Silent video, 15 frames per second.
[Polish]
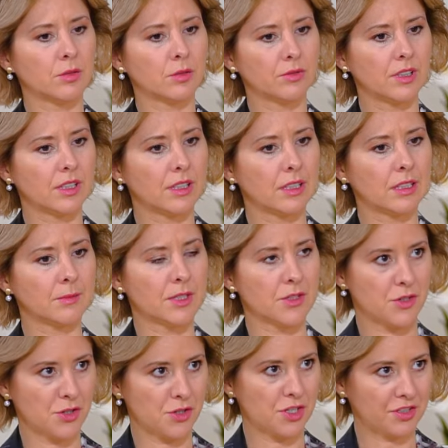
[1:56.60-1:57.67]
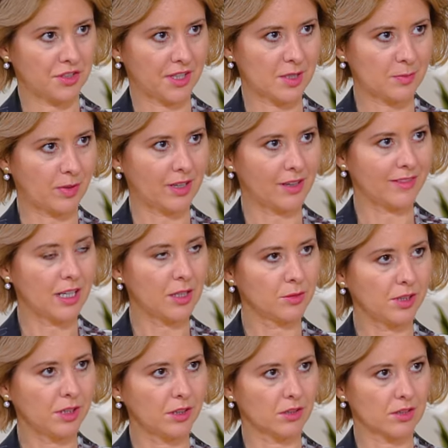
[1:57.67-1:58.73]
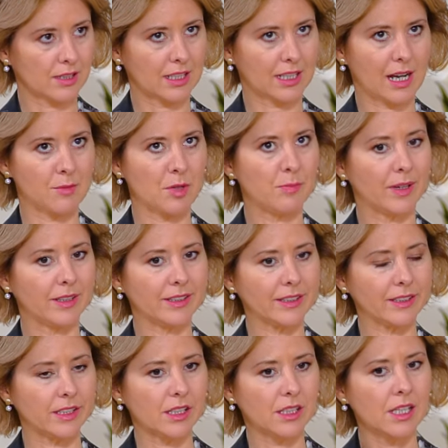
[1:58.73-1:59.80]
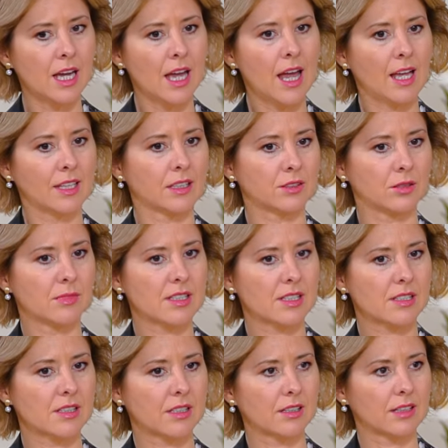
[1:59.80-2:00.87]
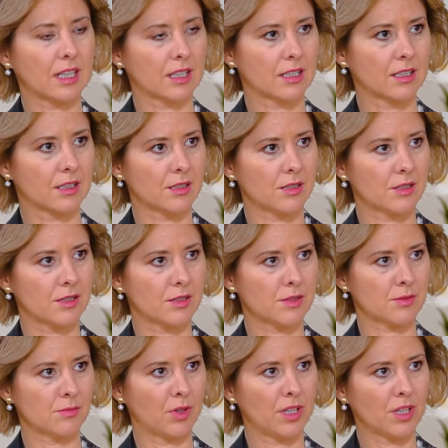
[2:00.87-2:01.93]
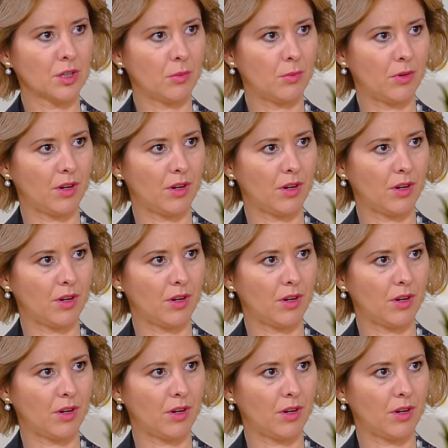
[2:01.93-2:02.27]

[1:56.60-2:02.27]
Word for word: głównie mężczyźni się teraz pojawiają i to z atakami paniki. Natomiast y, tak y, z mojego